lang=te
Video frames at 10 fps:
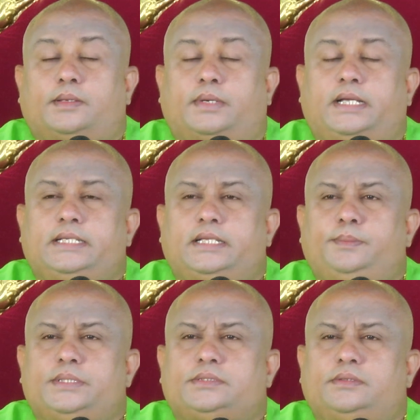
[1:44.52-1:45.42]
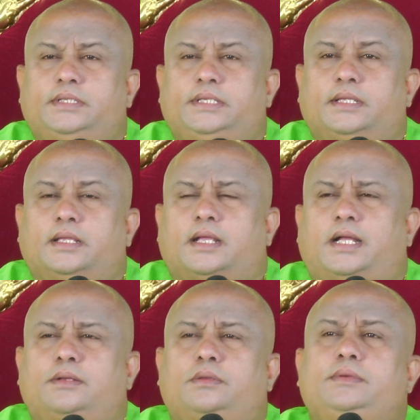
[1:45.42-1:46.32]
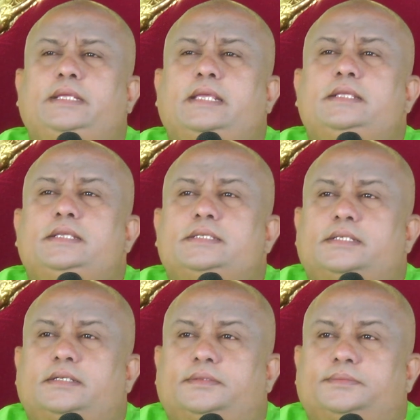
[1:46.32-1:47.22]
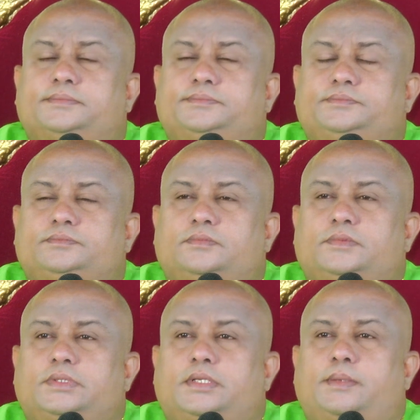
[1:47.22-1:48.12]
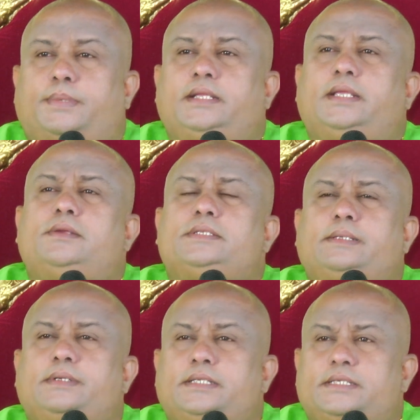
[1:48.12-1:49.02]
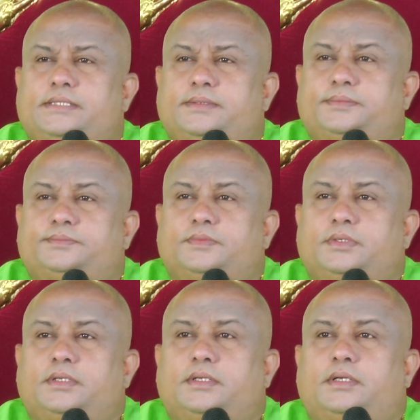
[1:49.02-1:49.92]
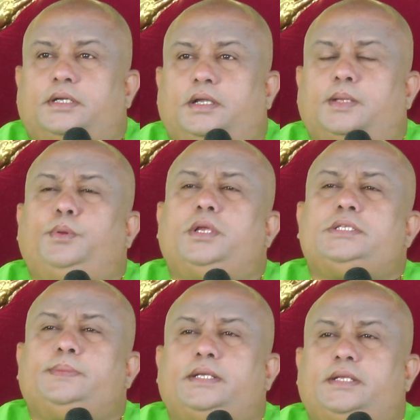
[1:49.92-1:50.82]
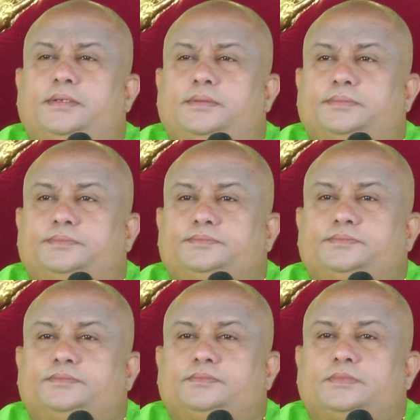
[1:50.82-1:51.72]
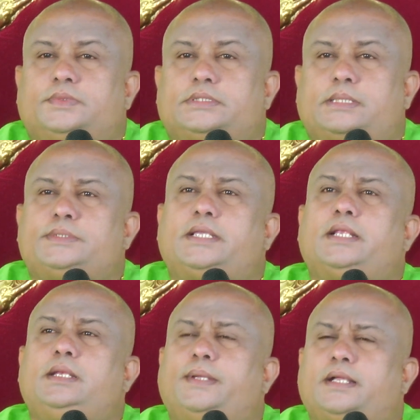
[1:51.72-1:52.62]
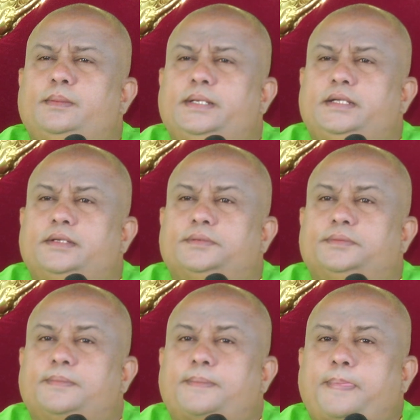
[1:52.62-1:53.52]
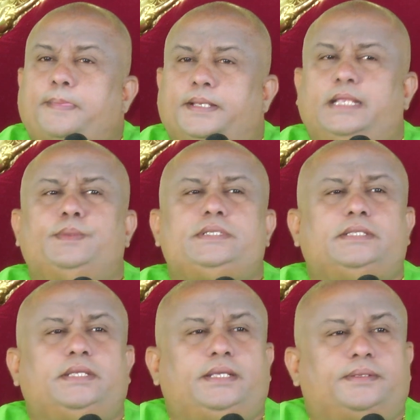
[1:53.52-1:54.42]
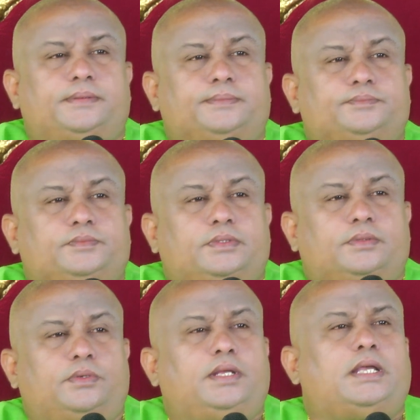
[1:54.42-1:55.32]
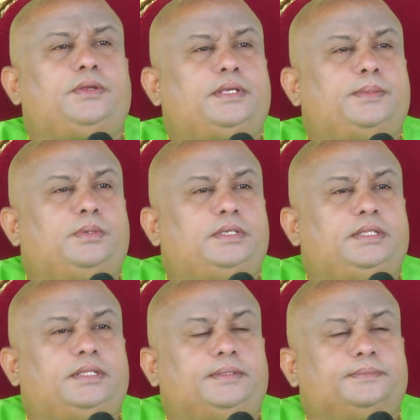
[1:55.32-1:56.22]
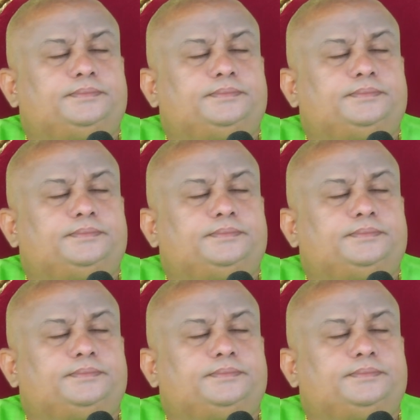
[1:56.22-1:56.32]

మాయ అనిపిస్తుంది ఆ గురువు నీకు ఏం చేశాడు పదేళ్ళు సేవలు చేసావు డబ్బు ఖర్చు పెట్టావు సంసారాన్ని పక్కన పెట్టావు ఏమొచ్చింది నీకు ఉన్న ఆరోగ్యం పోయింది